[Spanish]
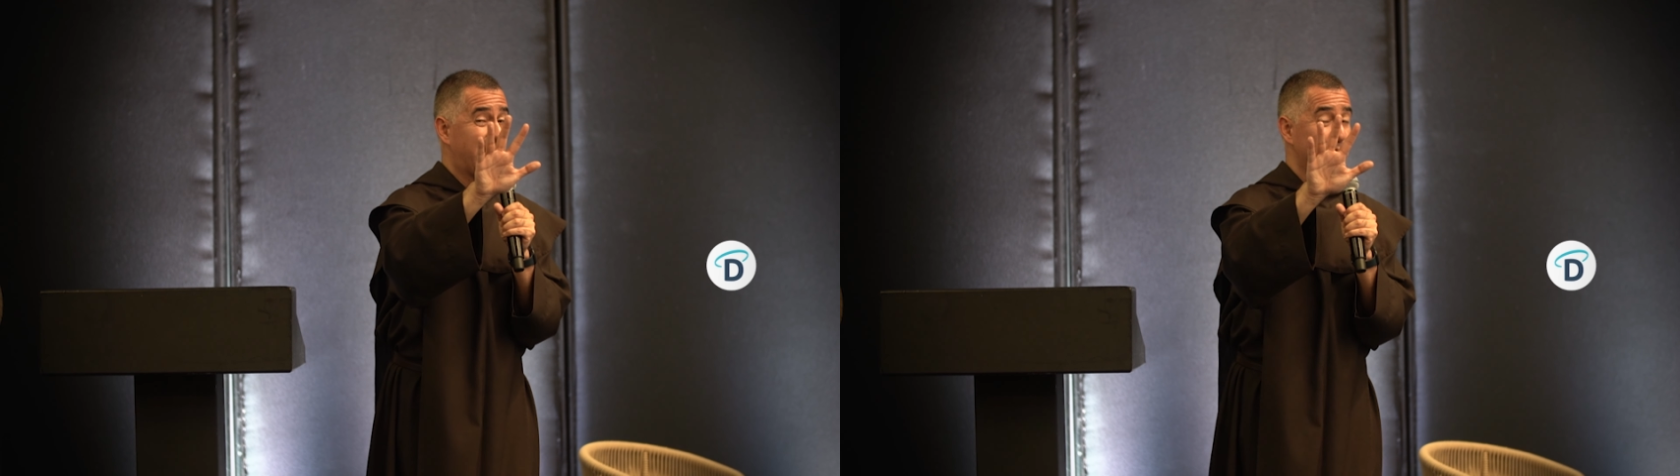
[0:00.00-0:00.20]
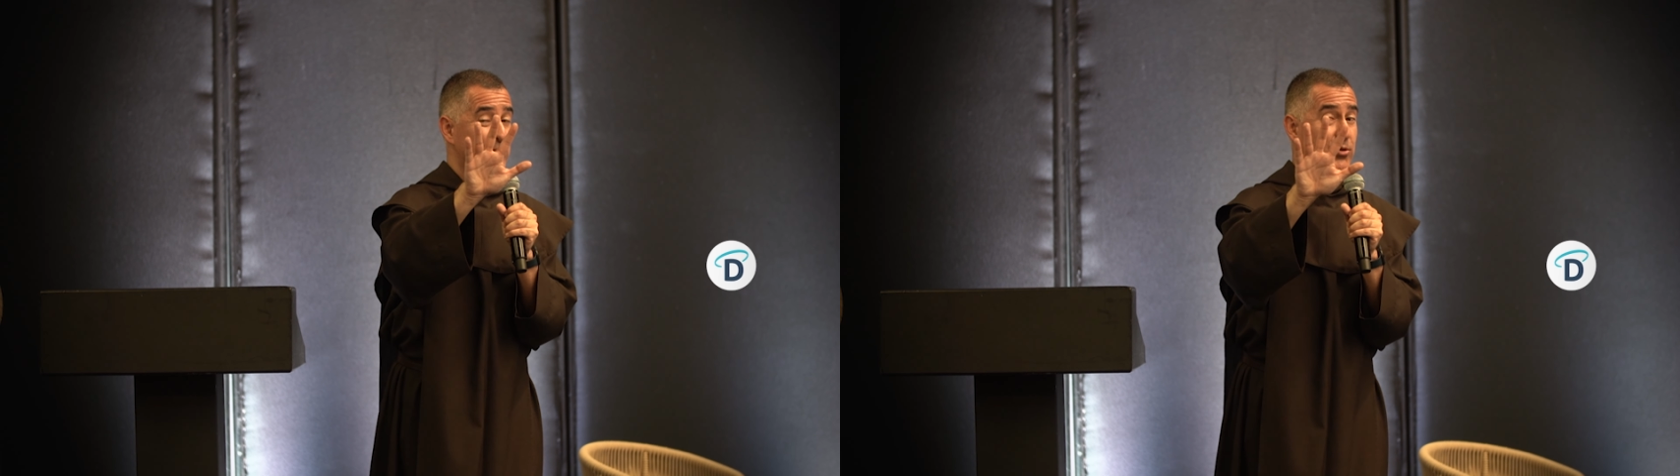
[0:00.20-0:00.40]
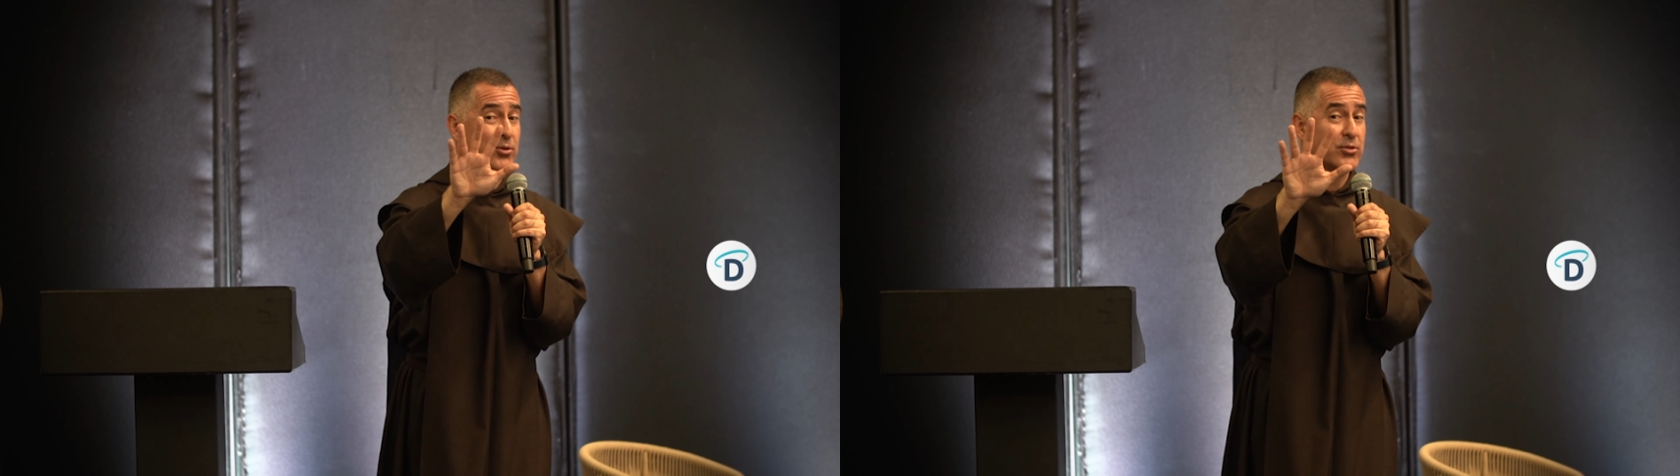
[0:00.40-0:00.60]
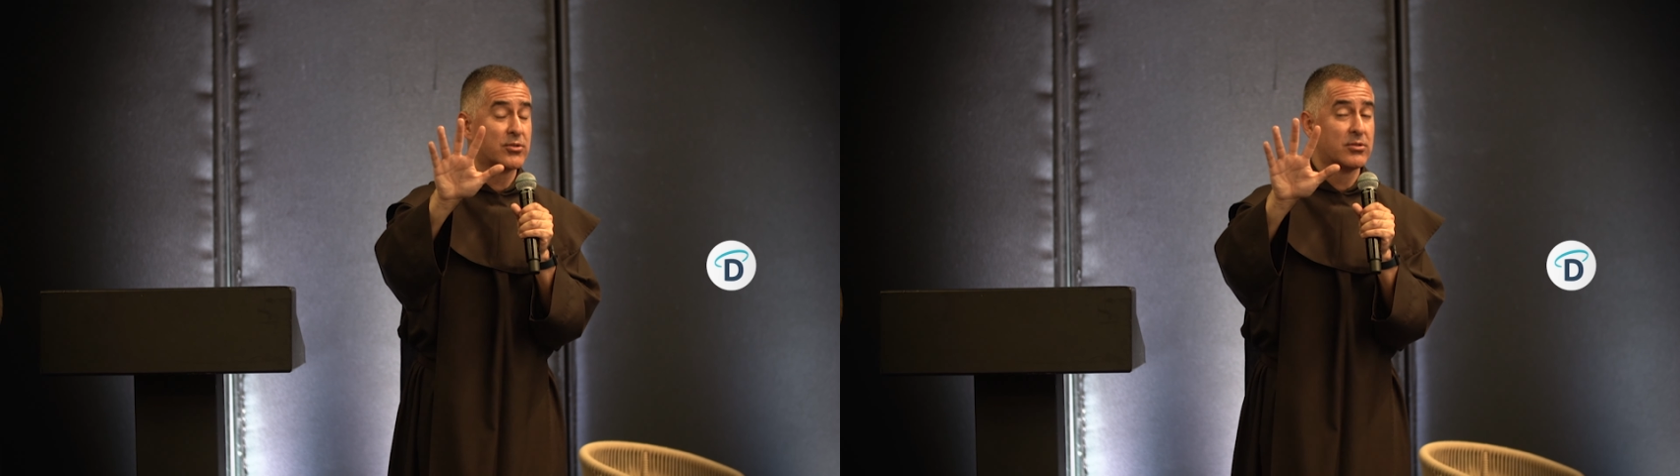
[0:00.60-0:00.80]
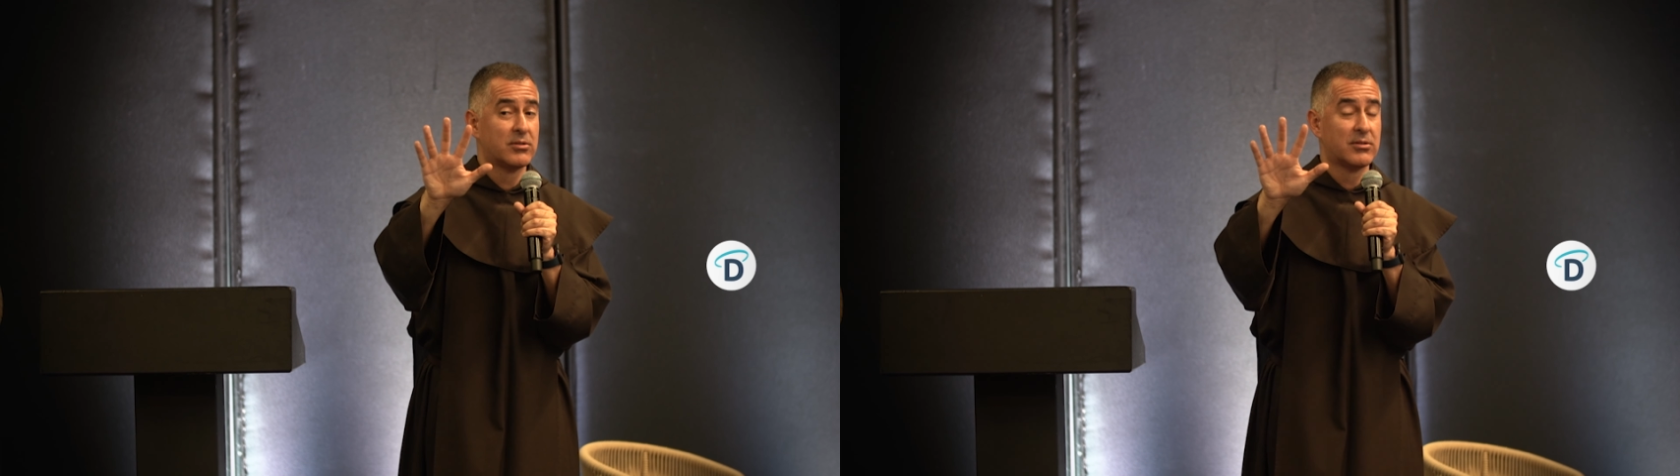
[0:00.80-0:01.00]
de los ojos.
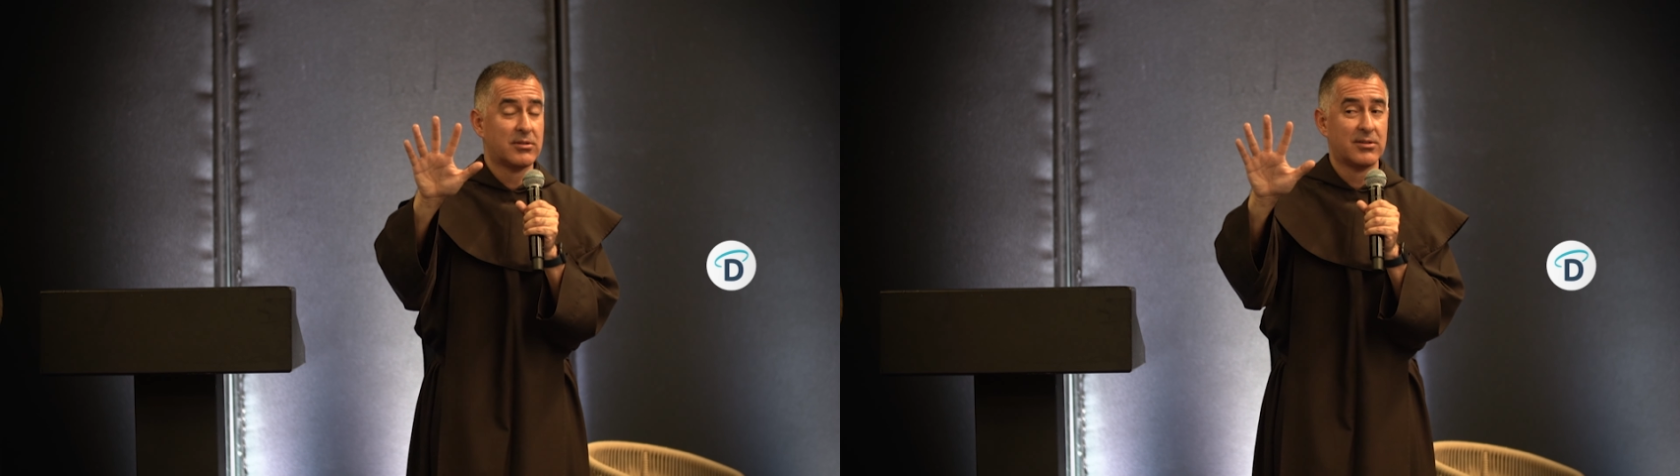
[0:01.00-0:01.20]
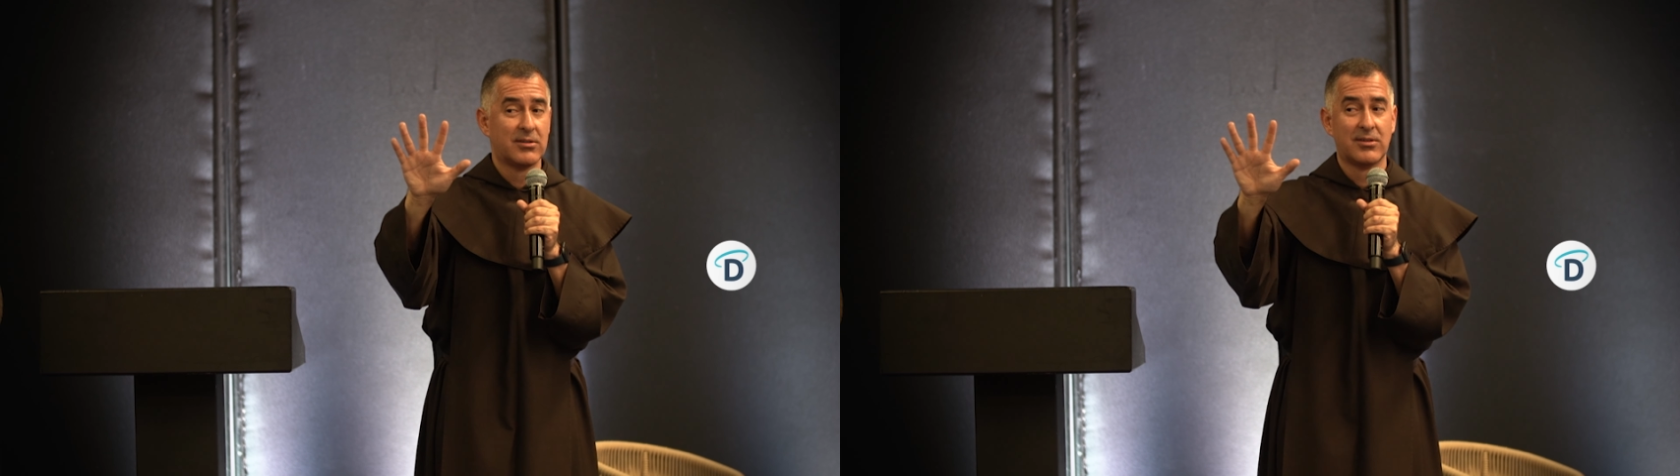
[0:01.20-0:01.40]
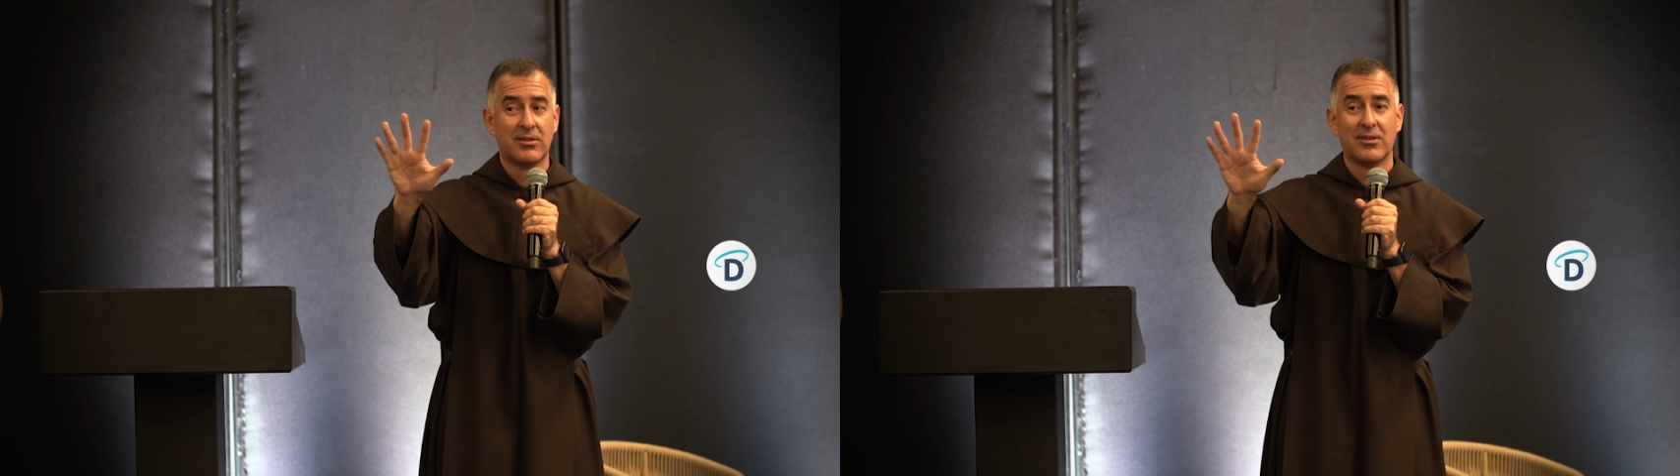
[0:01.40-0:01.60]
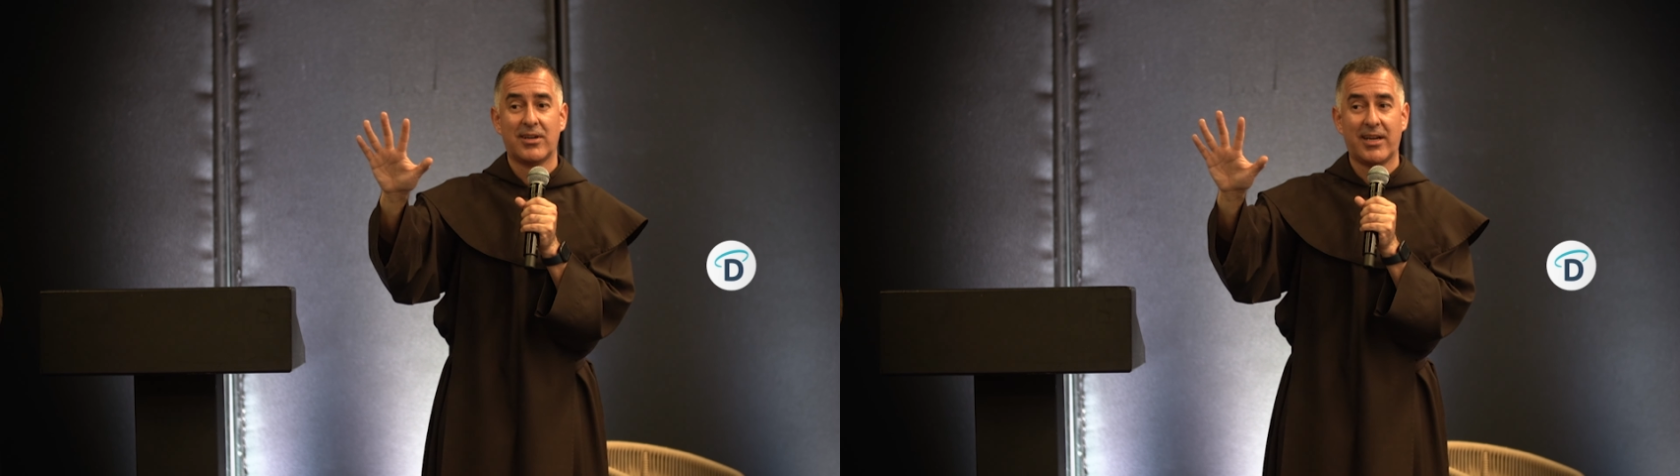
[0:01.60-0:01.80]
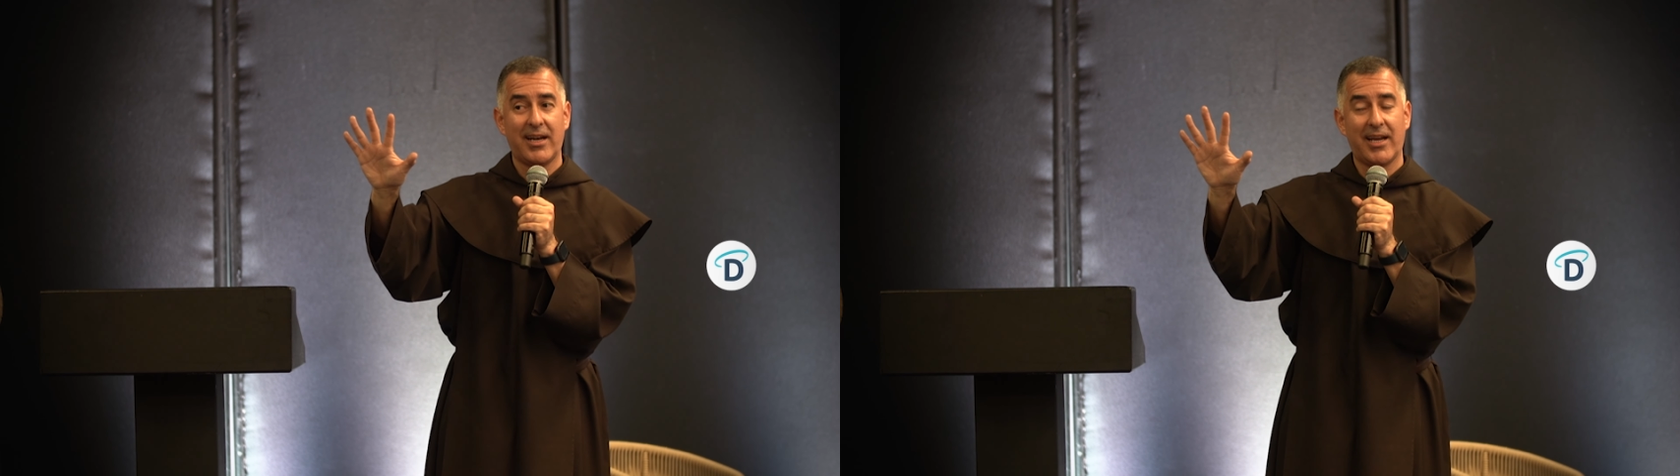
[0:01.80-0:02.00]

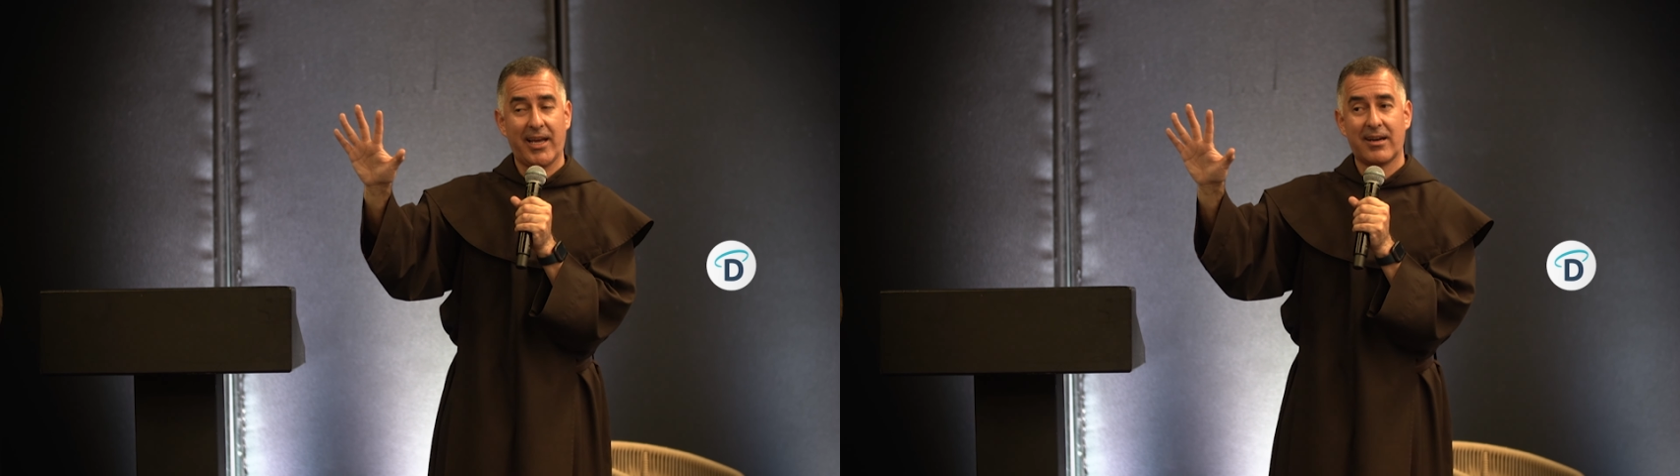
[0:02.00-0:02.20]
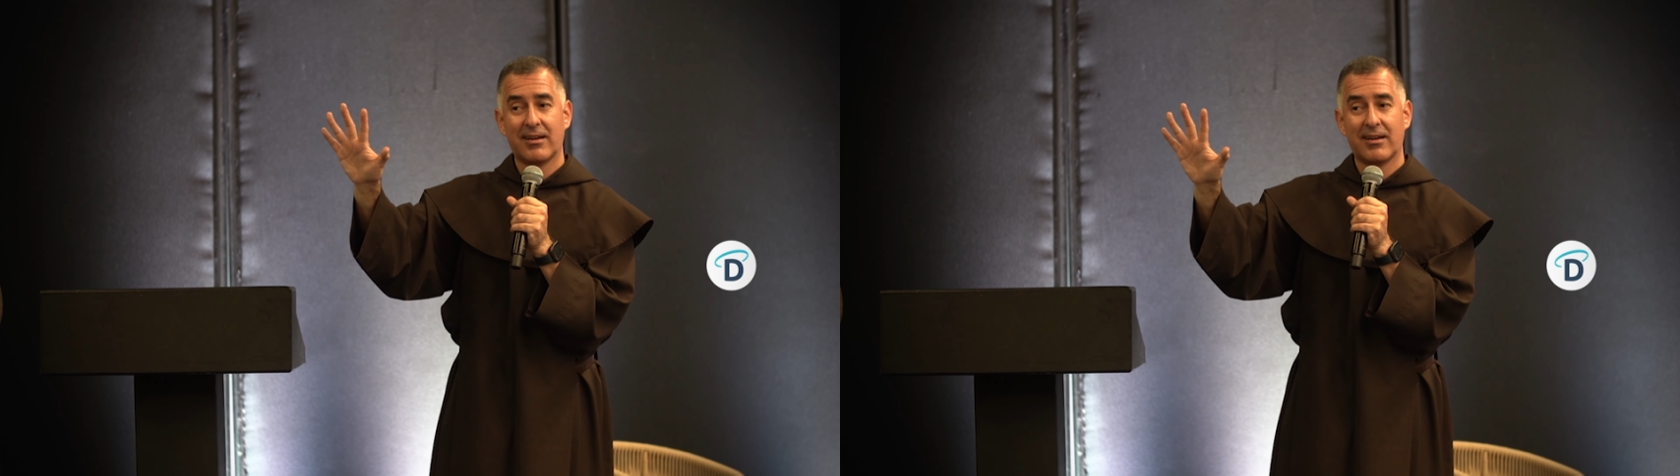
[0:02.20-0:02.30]
a leer.